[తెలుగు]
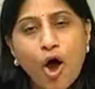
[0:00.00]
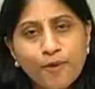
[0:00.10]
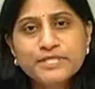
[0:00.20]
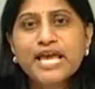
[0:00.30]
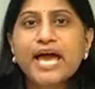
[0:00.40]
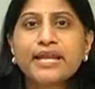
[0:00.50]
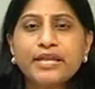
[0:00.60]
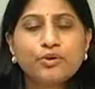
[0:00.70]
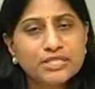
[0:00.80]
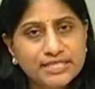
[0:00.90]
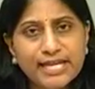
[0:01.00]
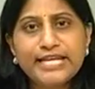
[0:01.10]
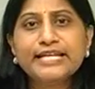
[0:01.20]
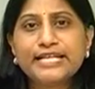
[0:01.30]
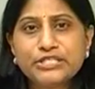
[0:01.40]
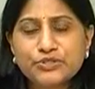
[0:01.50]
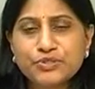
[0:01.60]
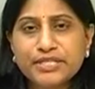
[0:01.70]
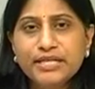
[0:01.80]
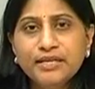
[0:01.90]
ఆప్ స్కాన్ అనే ఒక స్క్రీనింగ్ టెస్ట్
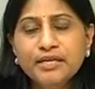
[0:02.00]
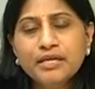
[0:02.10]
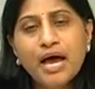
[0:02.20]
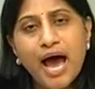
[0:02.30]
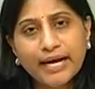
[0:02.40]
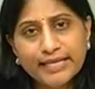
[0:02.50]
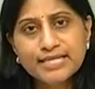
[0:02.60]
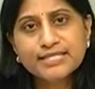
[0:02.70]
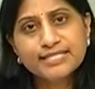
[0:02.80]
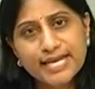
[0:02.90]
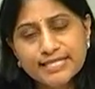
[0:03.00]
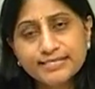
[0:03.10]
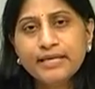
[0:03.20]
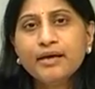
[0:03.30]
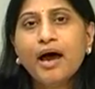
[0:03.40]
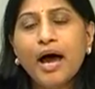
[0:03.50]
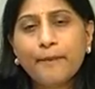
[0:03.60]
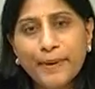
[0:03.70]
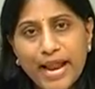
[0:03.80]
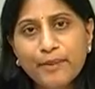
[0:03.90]
ఉంటుంది ఆ టెస్ట్ చేసి ఆ
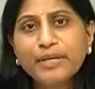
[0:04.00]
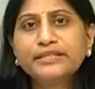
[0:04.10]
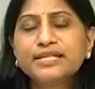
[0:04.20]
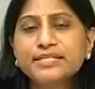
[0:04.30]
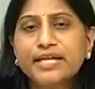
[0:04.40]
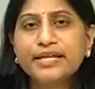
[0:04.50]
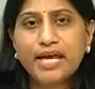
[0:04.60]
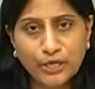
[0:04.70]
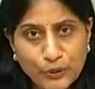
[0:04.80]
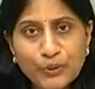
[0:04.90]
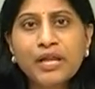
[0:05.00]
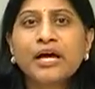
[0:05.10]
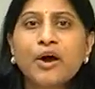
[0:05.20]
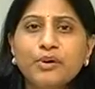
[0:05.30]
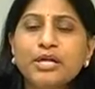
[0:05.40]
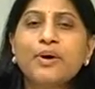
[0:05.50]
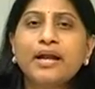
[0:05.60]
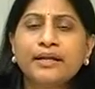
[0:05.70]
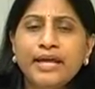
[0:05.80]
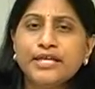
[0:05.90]
పారామీటర్స్ అన్నీ అనుకూలంగా ఉన్న
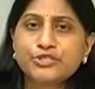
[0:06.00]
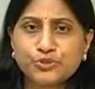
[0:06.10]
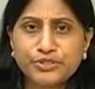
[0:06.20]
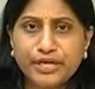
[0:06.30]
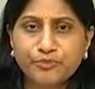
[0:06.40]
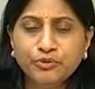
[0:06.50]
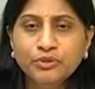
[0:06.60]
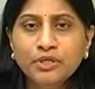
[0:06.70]
వాళ్ళనే ఎంచుకుంటాము